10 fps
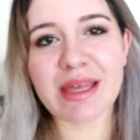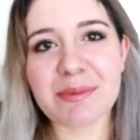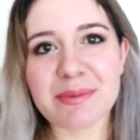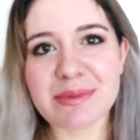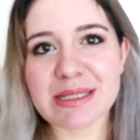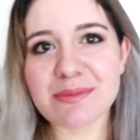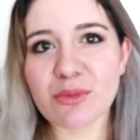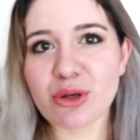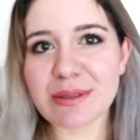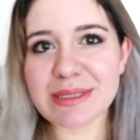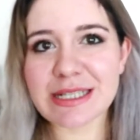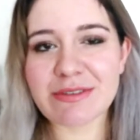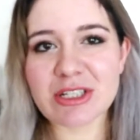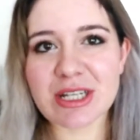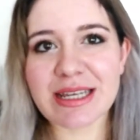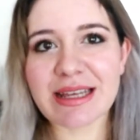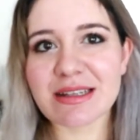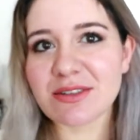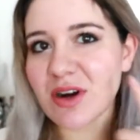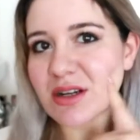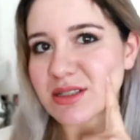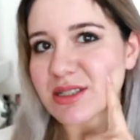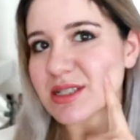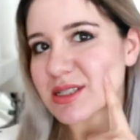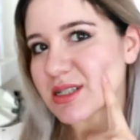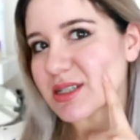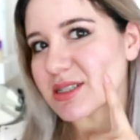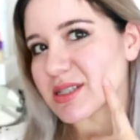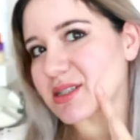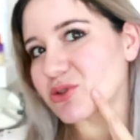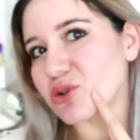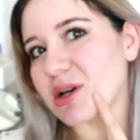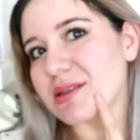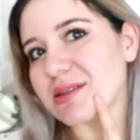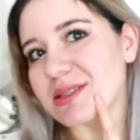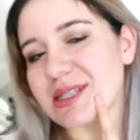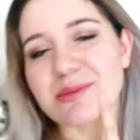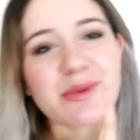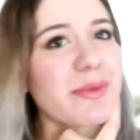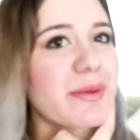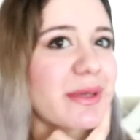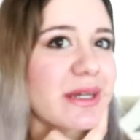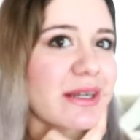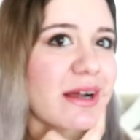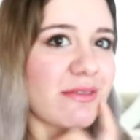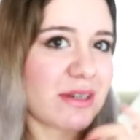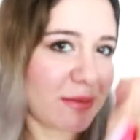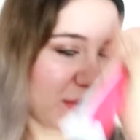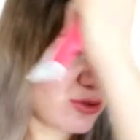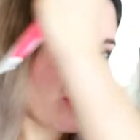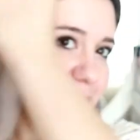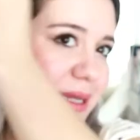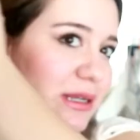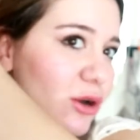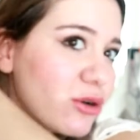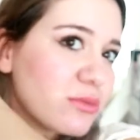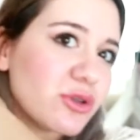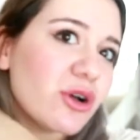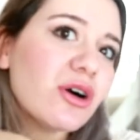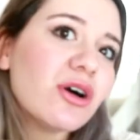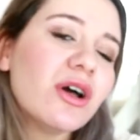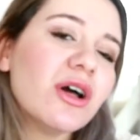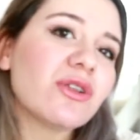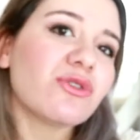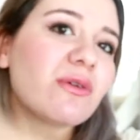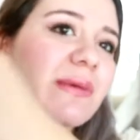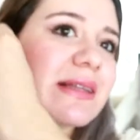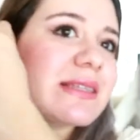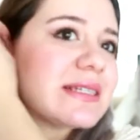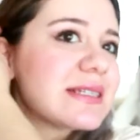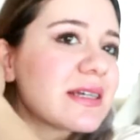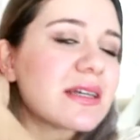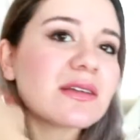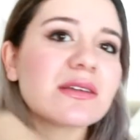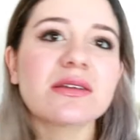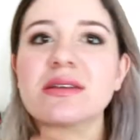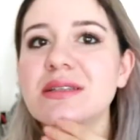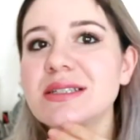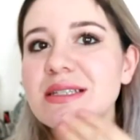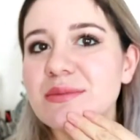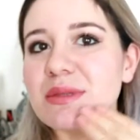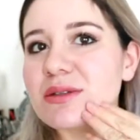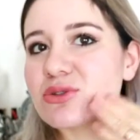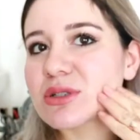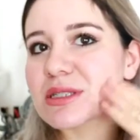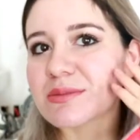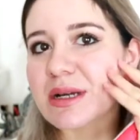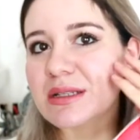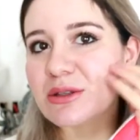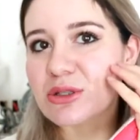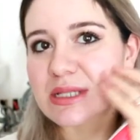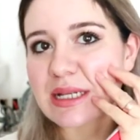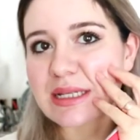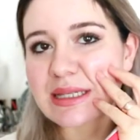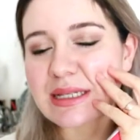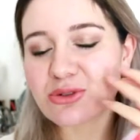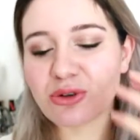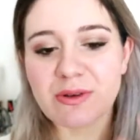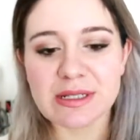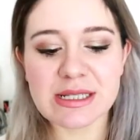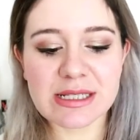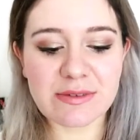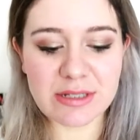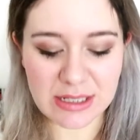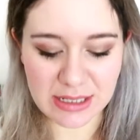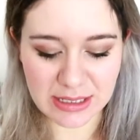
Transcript: Hepimizin böyle sivilce lekeleri vardır kızarık kızarık. Şu an cildimde BB krem var ama çok belli olmuyor. Normalde işte cildimde şu kısımlarda özellikle çok fazla sivilce